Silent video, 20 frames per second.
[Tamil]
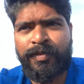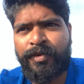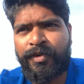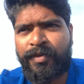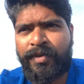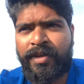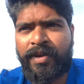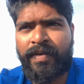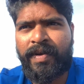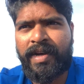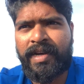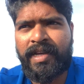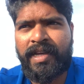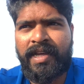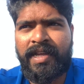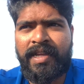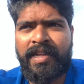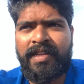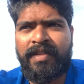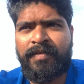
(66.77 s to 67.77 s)
பண்ணி வைக்கிறவாங்க
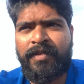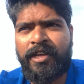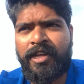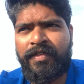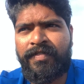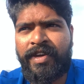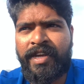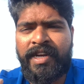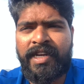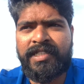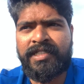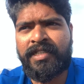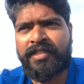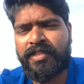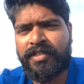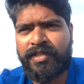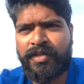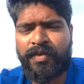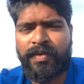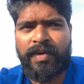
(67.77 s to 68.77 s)
வேரியேஷன்ஸ்
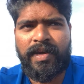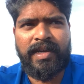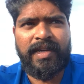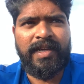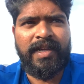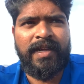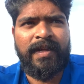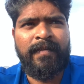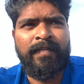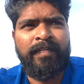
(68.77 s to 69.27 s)
வச்சுக்கிடுவாங்க